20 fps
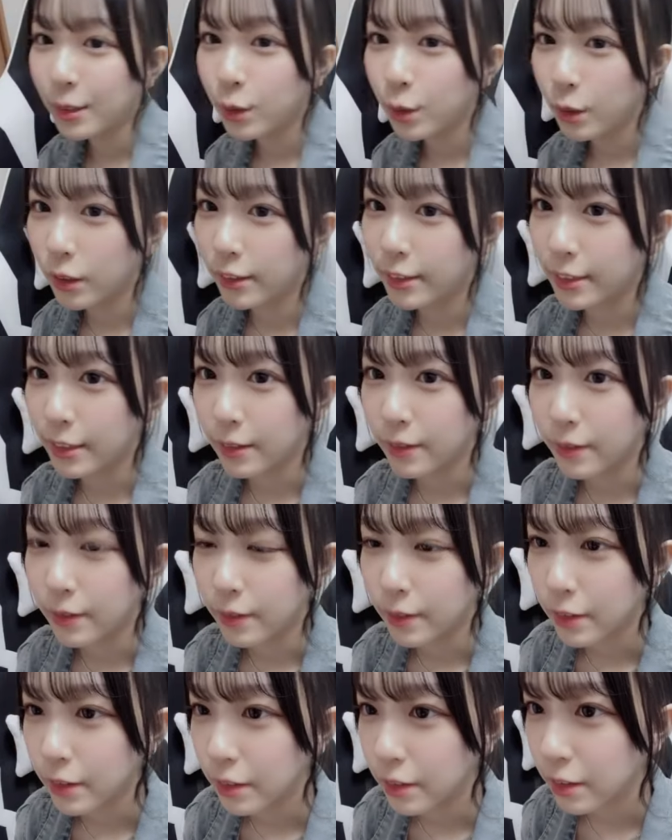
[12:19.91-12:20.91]
ココアさん
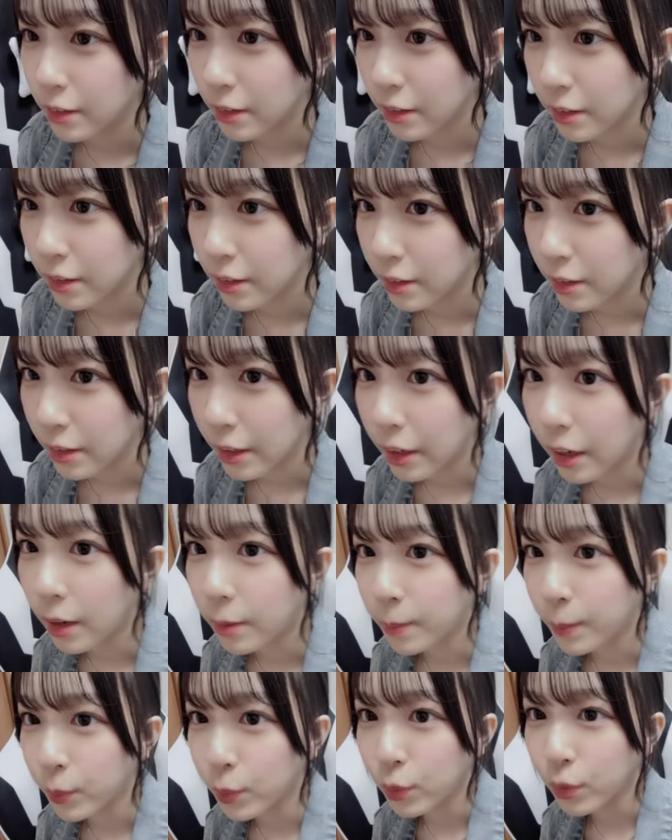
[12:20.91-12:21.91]
を
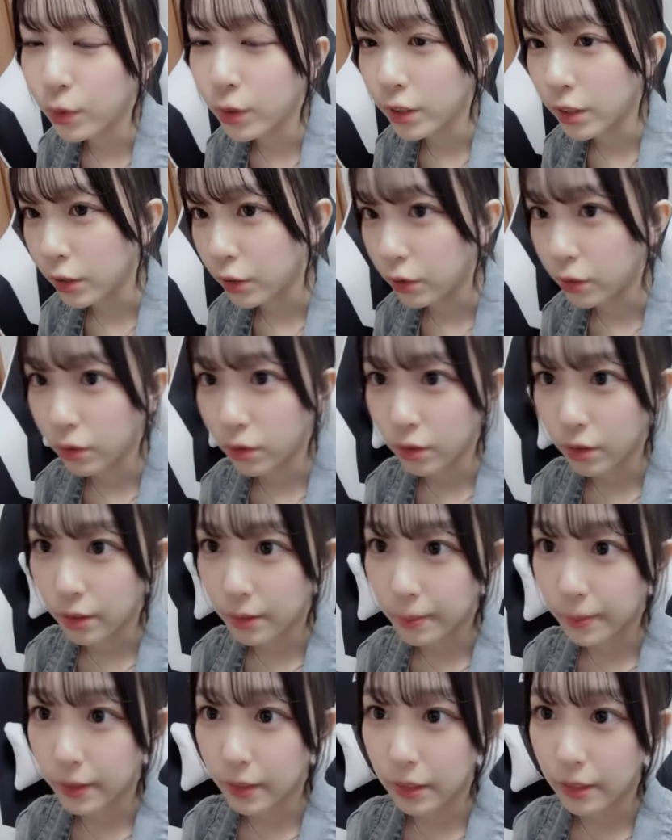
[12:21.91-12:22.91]
カープ野球
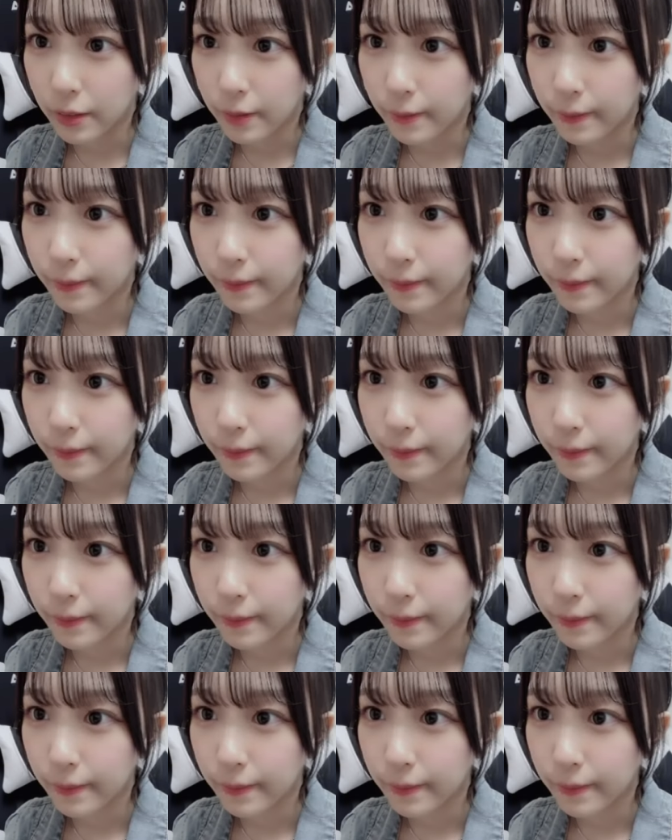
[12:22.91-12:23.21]
イメージ